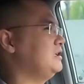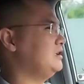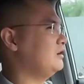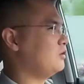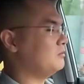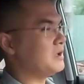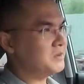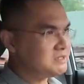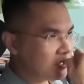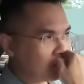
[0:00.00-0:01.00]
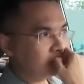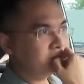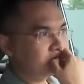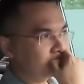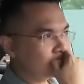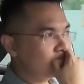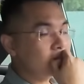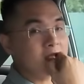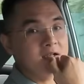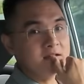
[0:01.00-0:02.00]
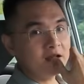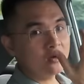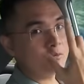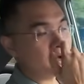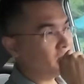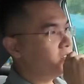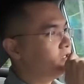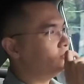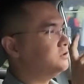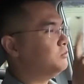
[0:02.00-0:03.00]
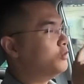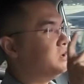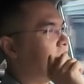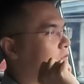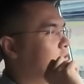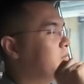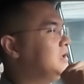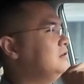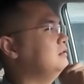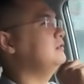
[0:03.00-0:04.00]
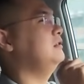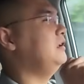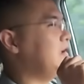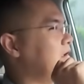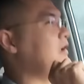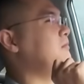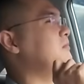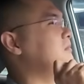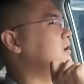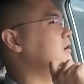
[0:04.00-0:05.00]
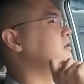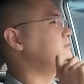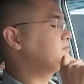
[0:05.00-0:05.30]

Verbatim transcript: tranh lệch khoảng 70 triệu tranh lệch khoảng 70 triệu giữa mua pin và thuê pin thì anh em ờ,